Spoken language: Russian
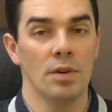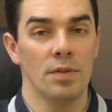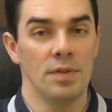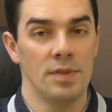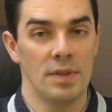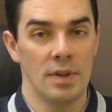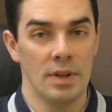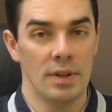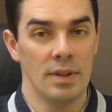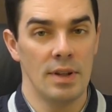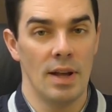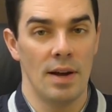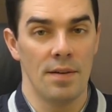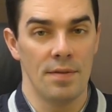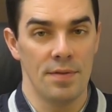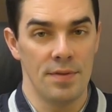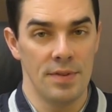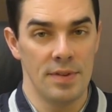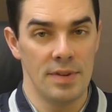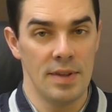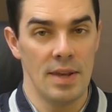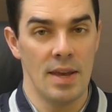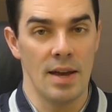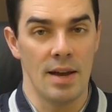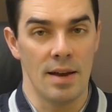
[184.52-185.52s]
всегда
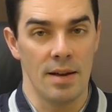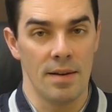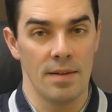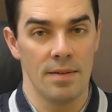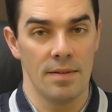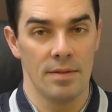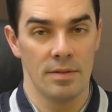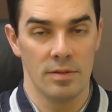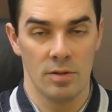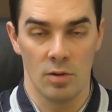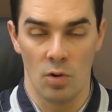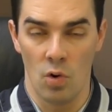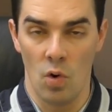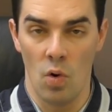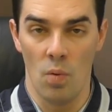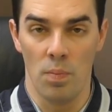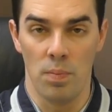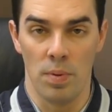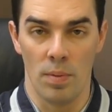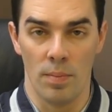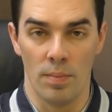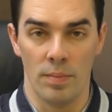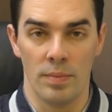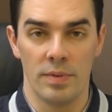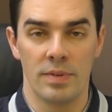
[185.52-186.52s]
все
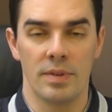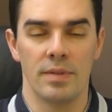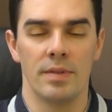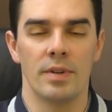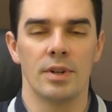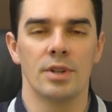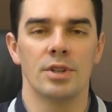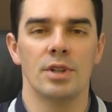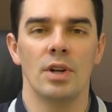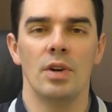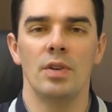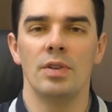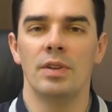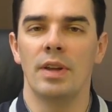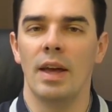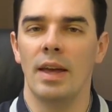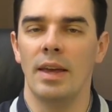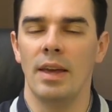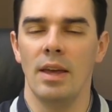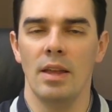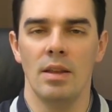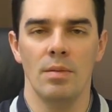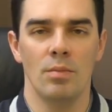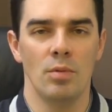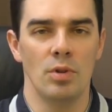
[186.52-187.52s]
скопом совершают
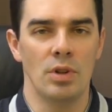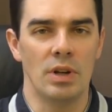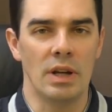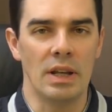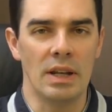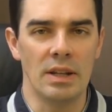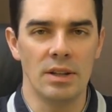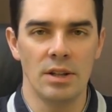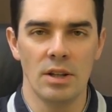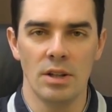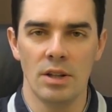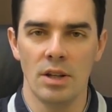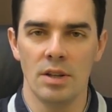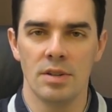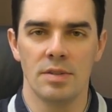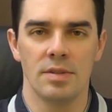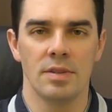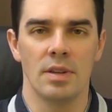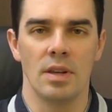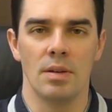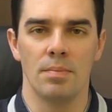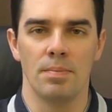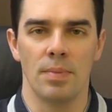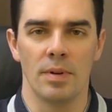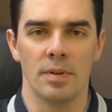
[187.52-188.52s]
какие-нибудь
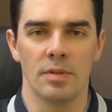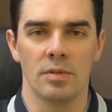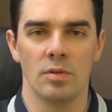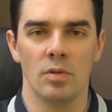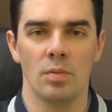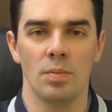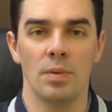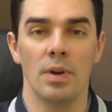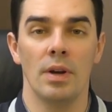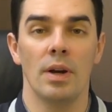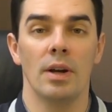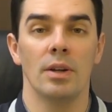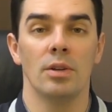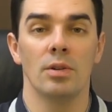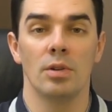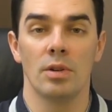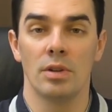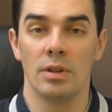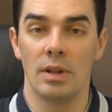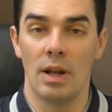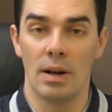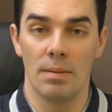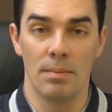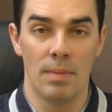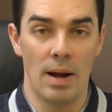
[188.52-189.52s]
кретинические поступки, которые
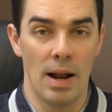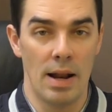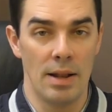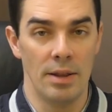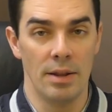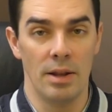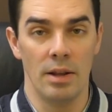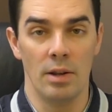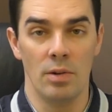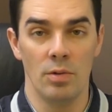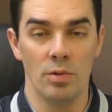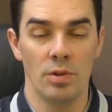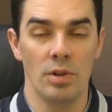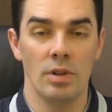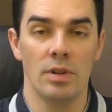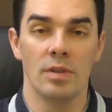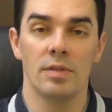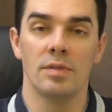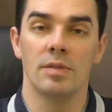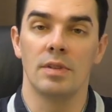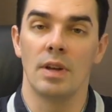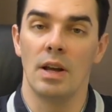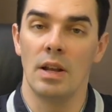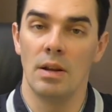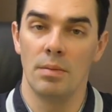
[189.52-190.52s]
нормальные люди не
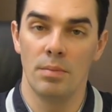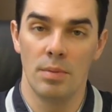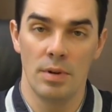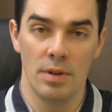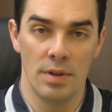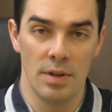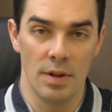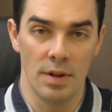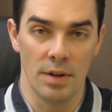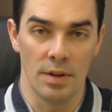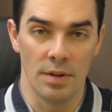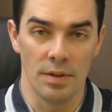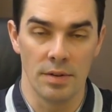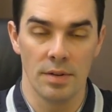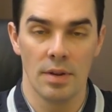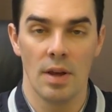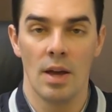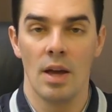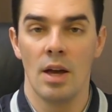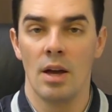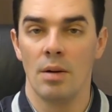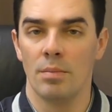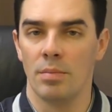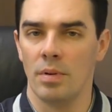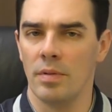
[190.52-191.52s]
стали бы делать.
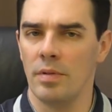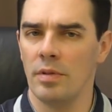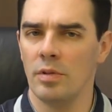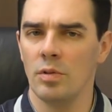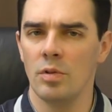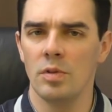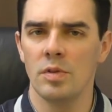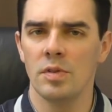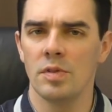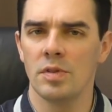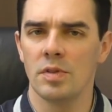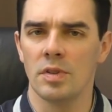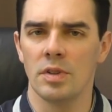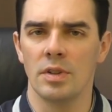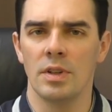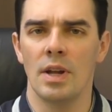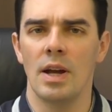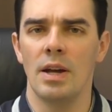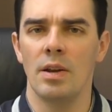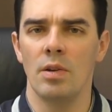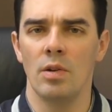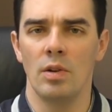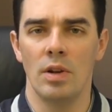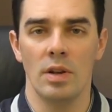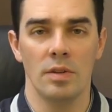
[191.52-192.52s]
Повинуясь
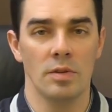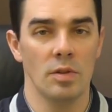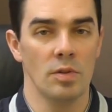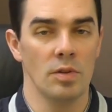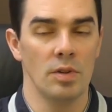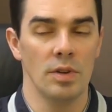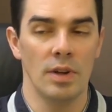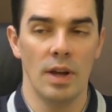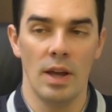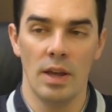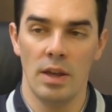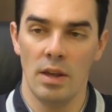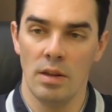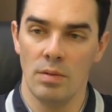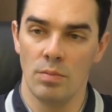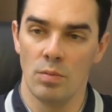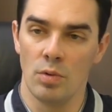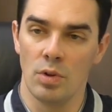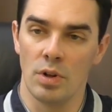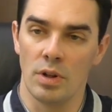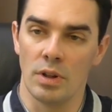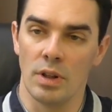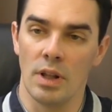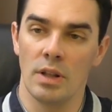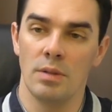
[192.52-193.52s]
сценарию, лезут на какие-нибудь
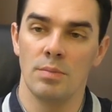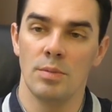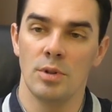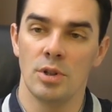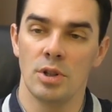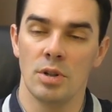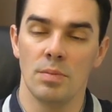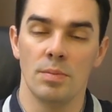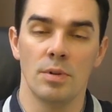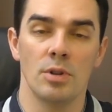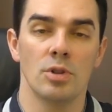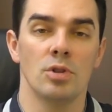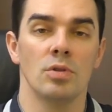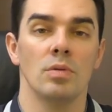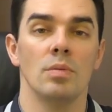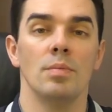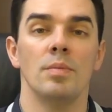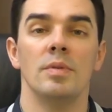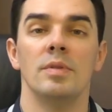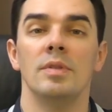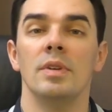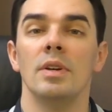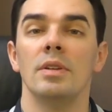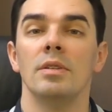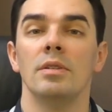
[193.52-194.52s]
кладбища, причем
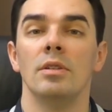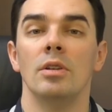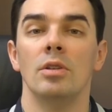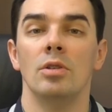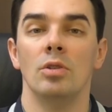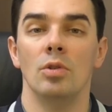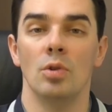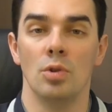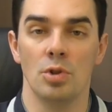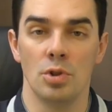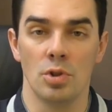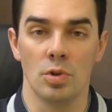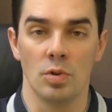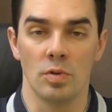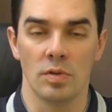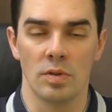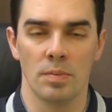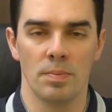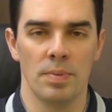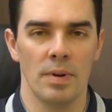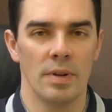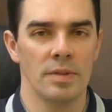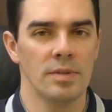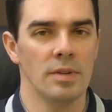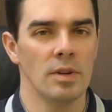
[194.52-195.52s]
обязательно ночью,
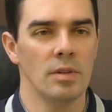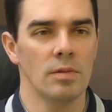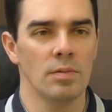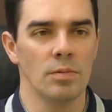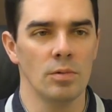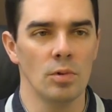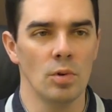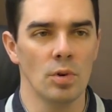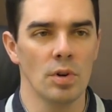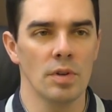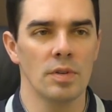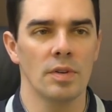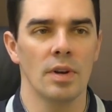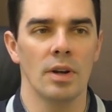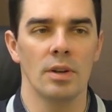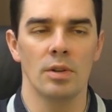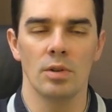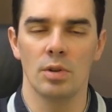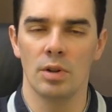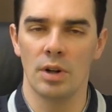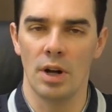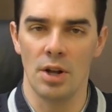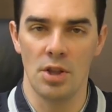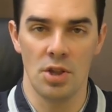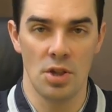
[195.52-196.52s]
заползают в норы, из
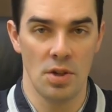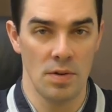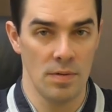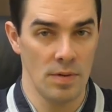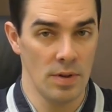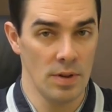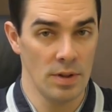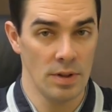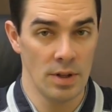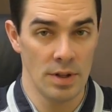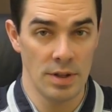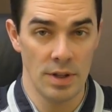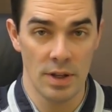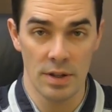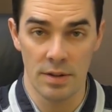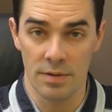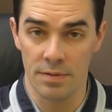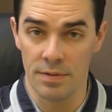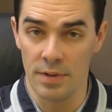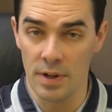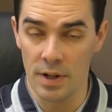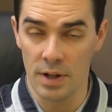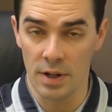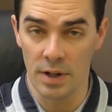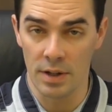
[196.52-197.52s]
которых очевидно нет
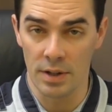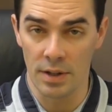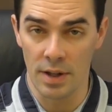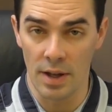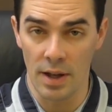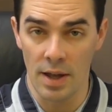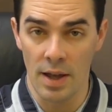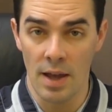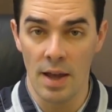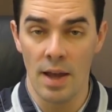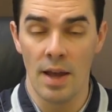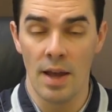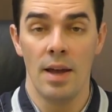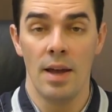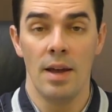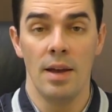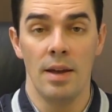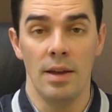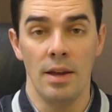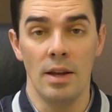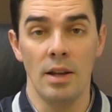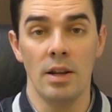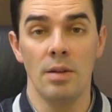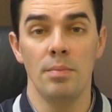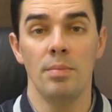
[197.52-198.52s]
выхода,
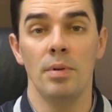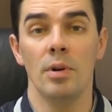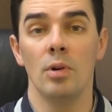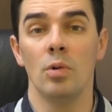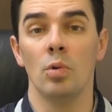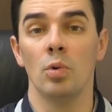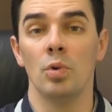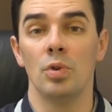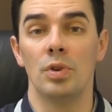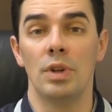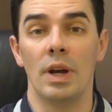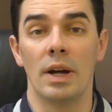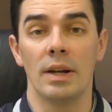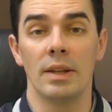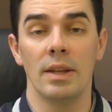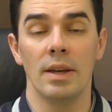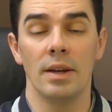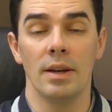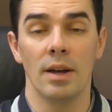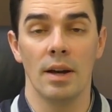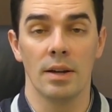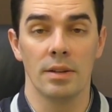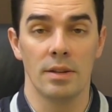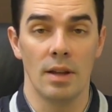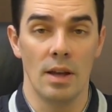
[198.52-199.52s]
или бегут тогда,
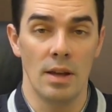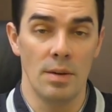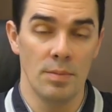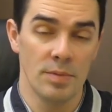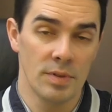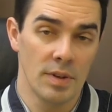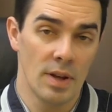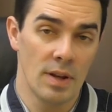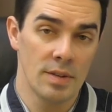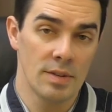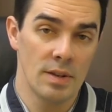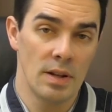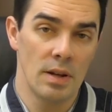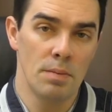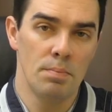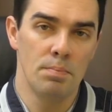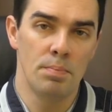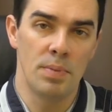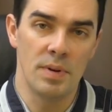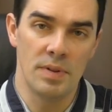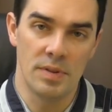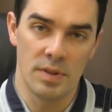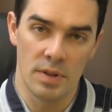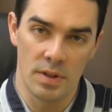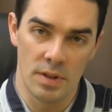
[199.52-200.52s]
когда им сказали
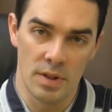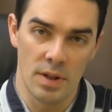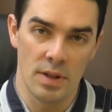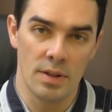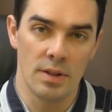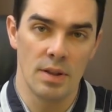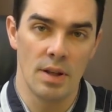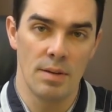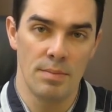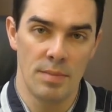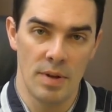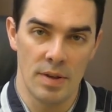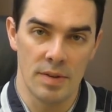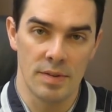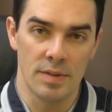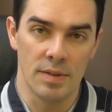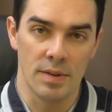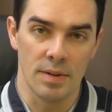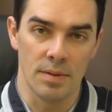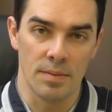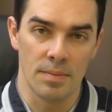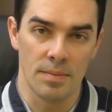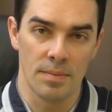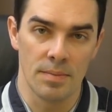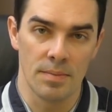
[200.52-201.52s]
посидеть на месте –
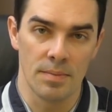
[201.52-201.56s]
